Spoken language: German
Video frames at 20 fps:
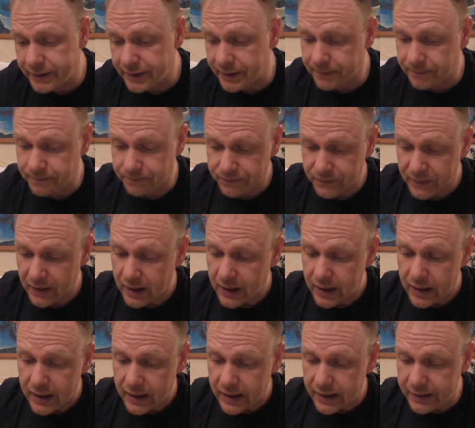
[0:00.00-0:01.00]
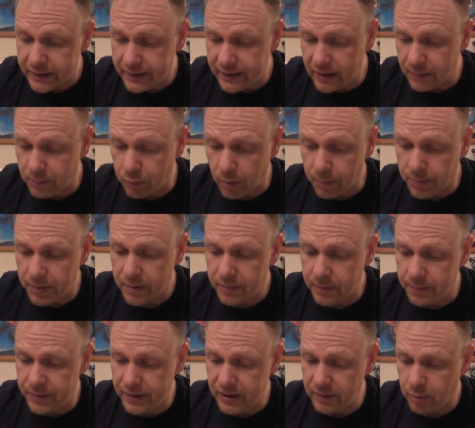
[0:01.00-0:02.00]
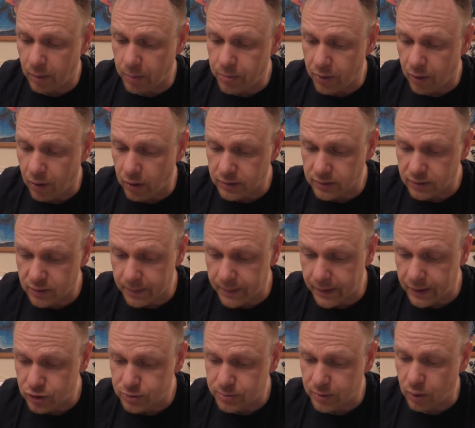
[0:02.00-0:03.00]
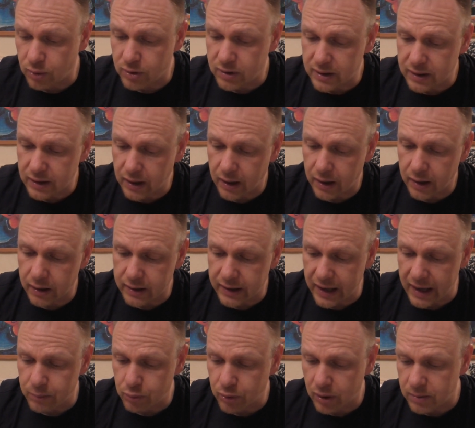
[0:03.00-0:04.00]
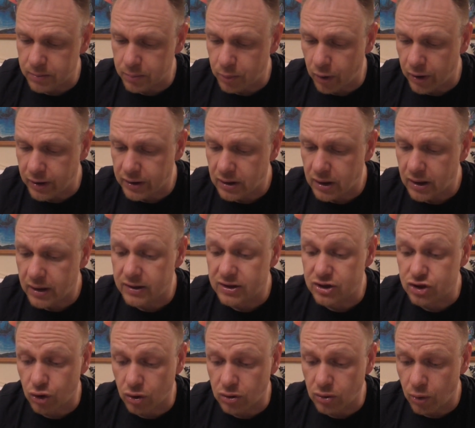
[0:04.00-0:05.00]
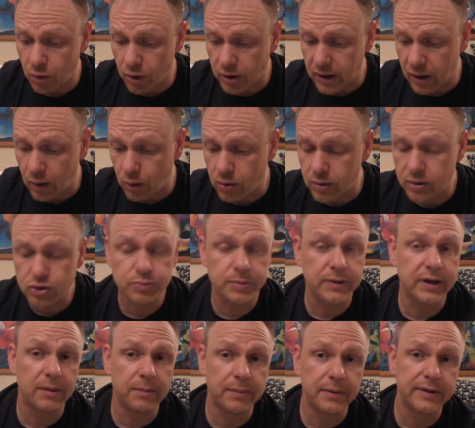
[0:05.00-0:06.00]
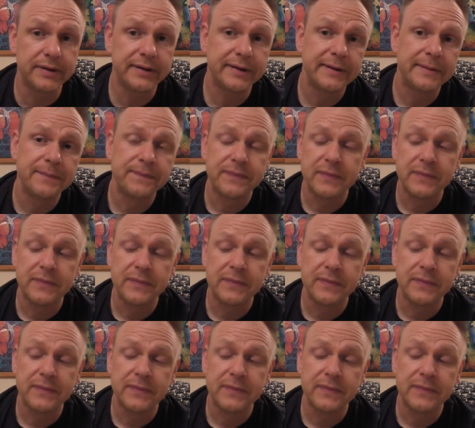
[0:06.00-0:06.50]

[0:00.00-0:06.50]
hier Iggy Pop, Billy Bob Thornton zum Beispiel, auch äh, Gabriel Byrne. John Hurt auch spielt hier mit.